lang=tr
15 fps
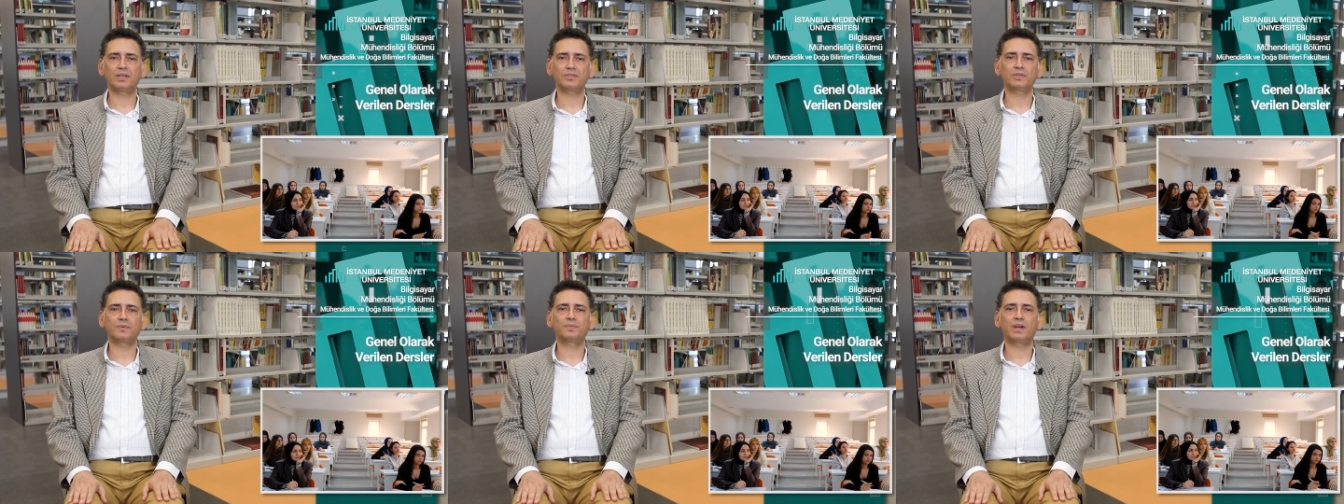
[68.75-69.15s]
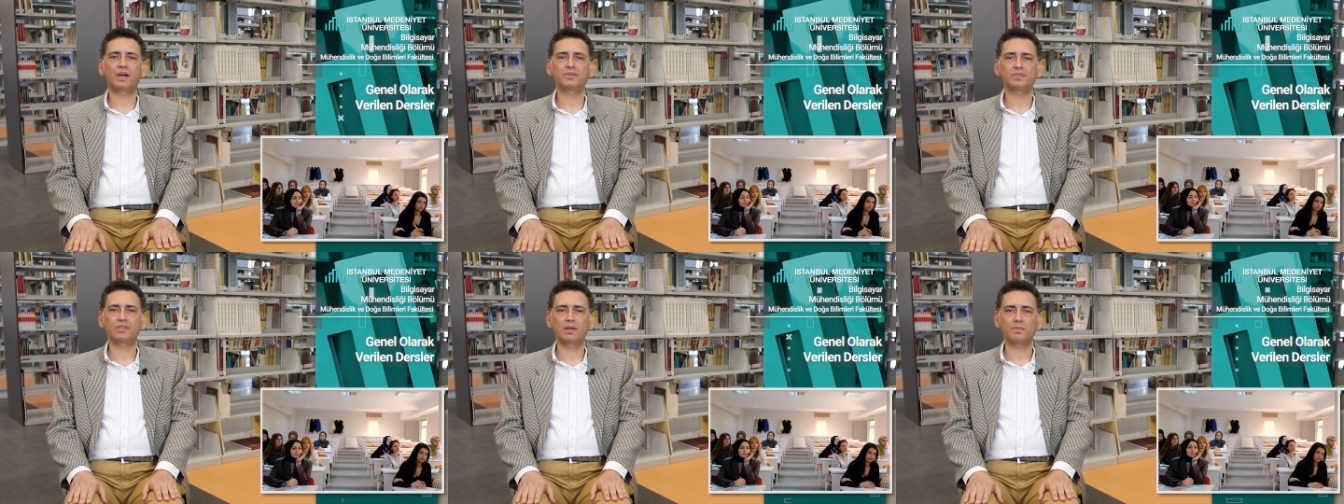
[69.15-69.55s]
Yazılım
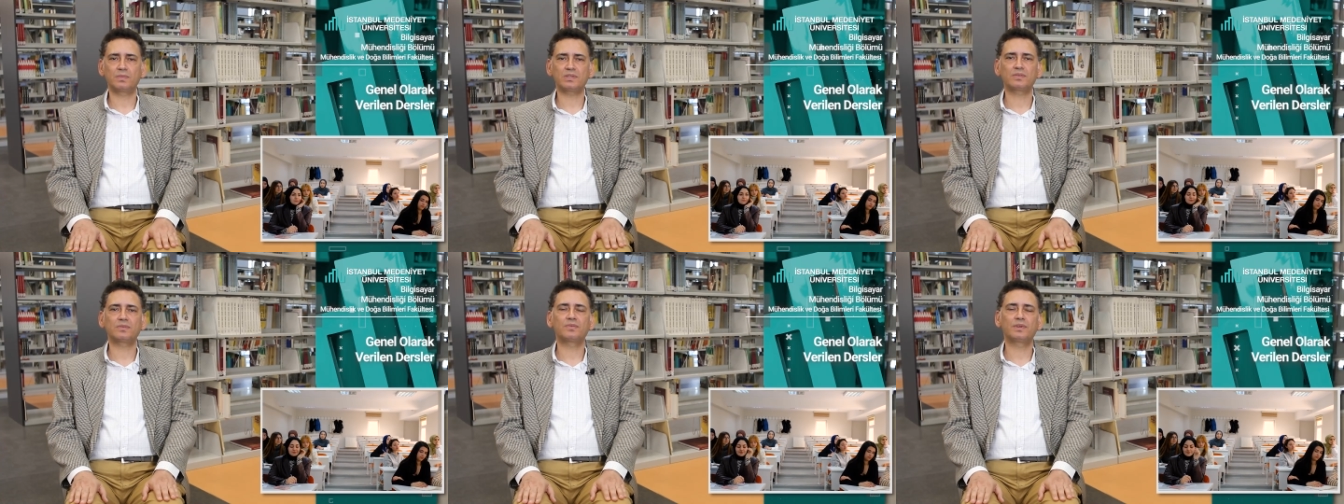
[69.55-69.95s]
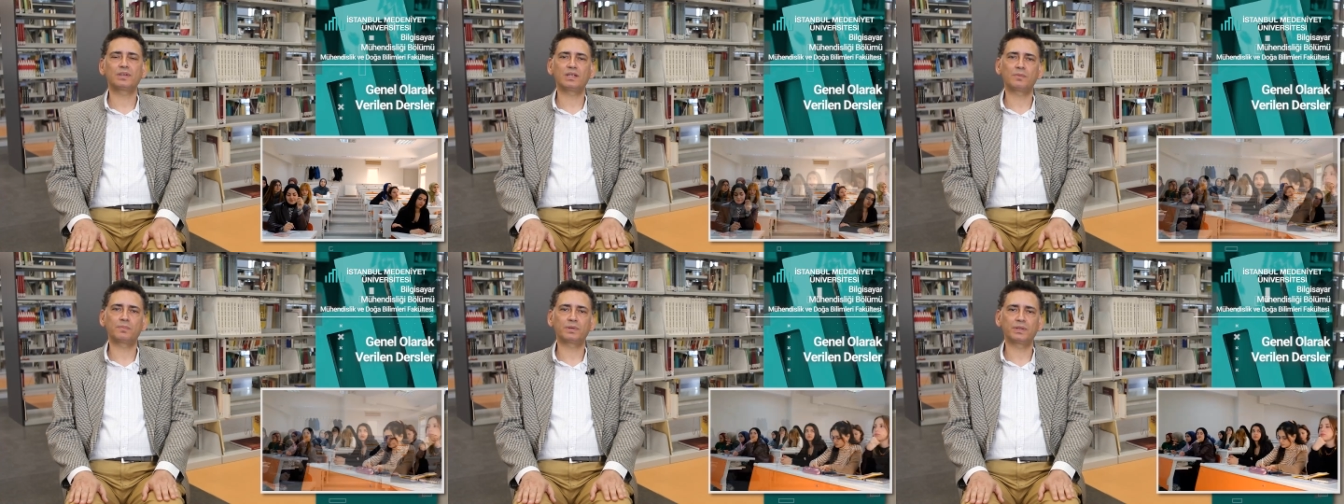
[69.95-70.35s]
derslerimiz
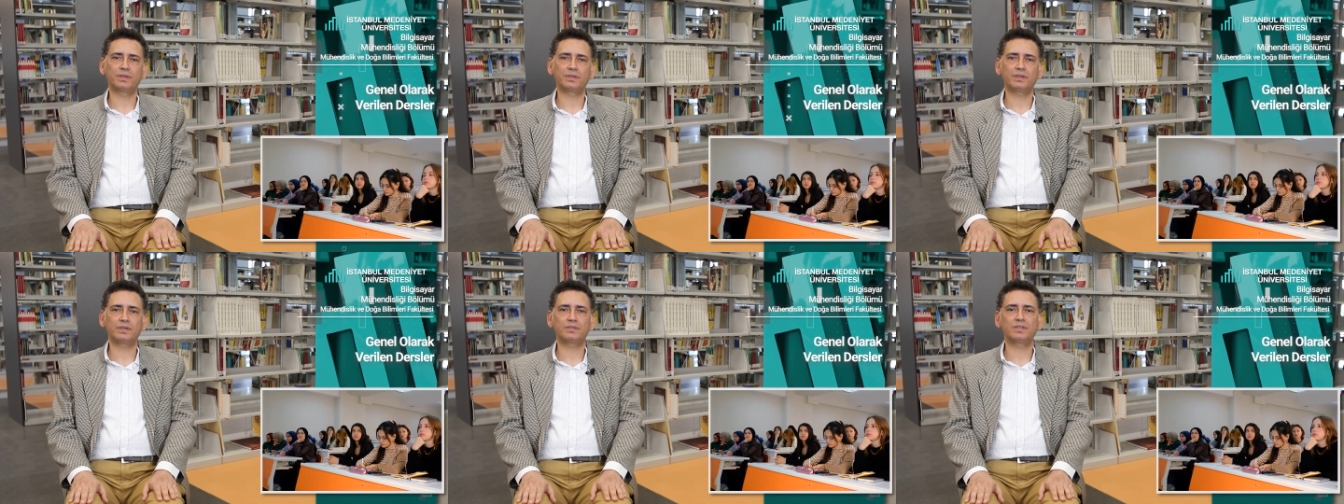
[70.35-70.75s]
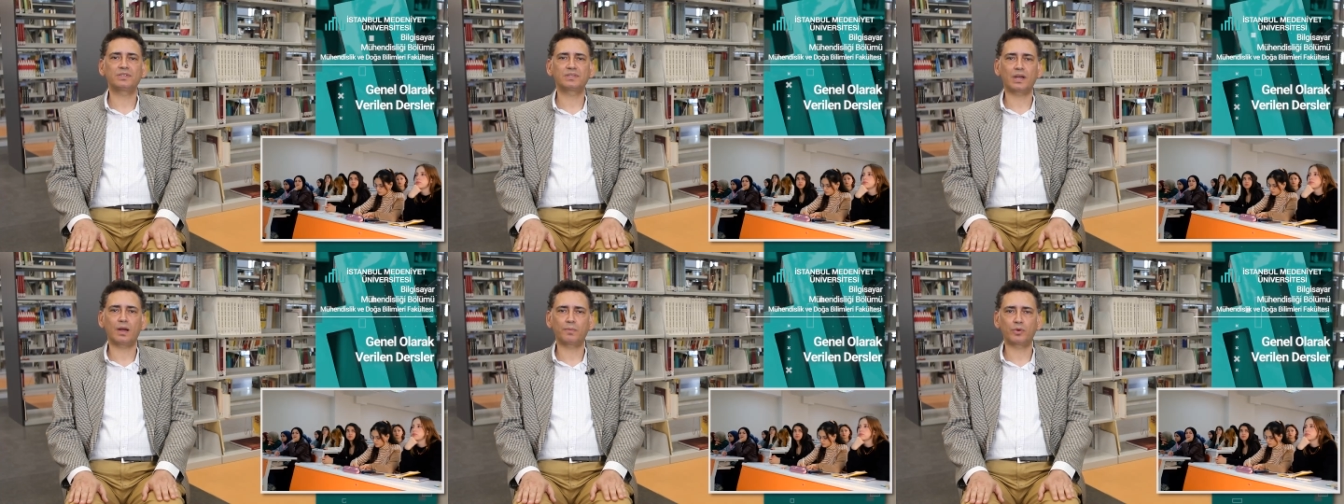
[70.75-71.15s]
veri yapıları,
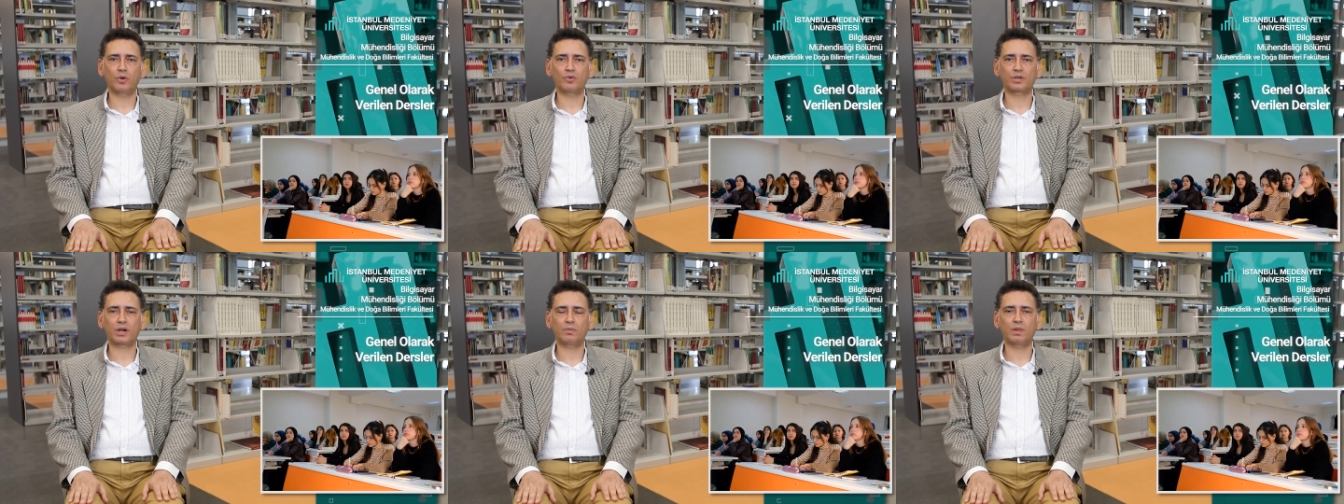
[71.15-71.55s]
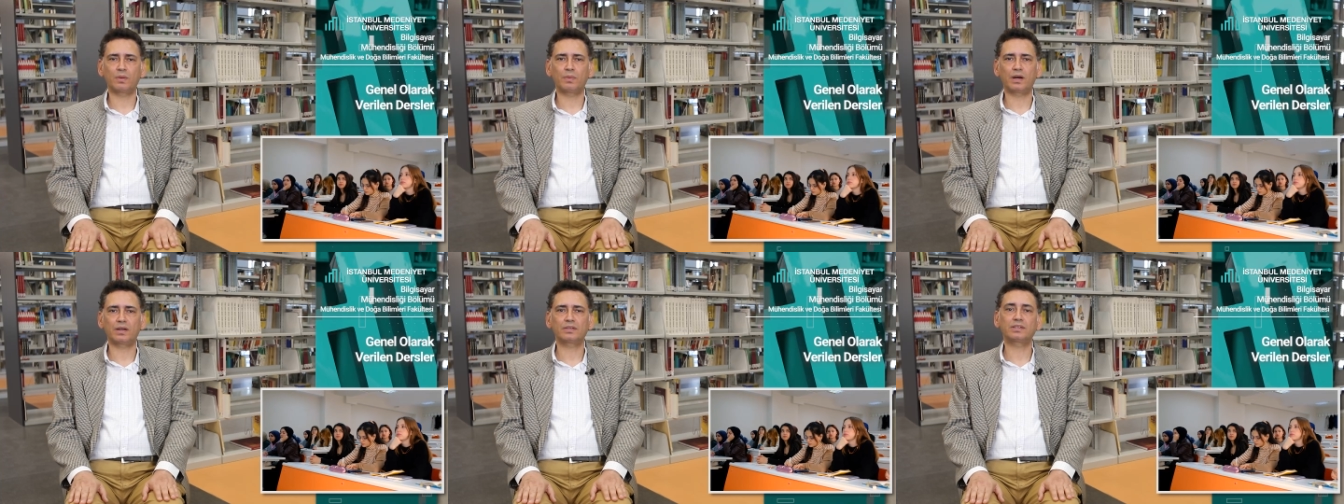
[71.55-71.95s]
sistem
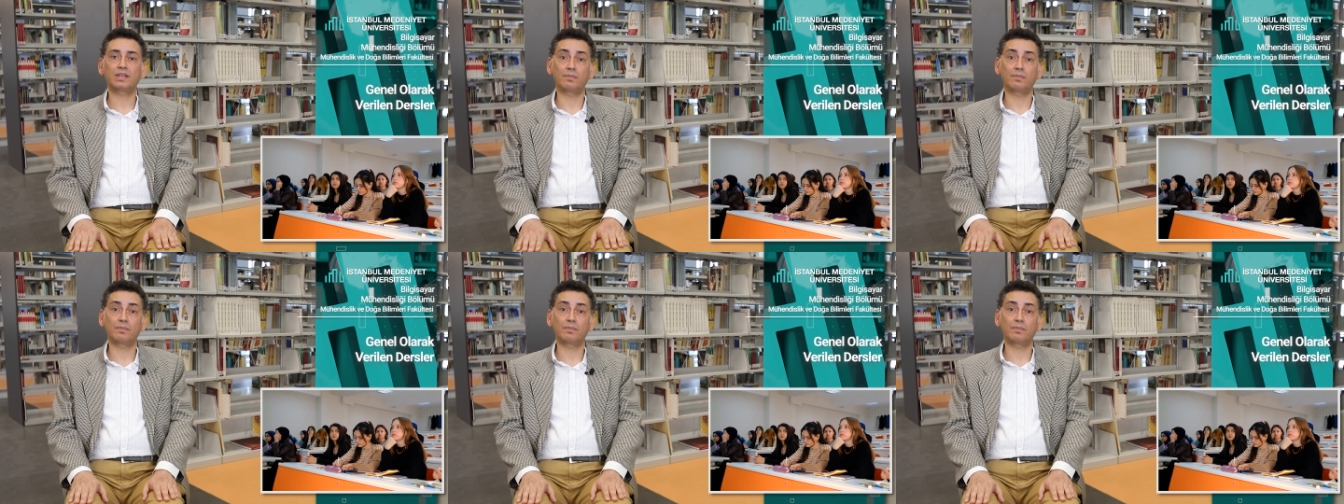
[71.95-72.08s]
programlama,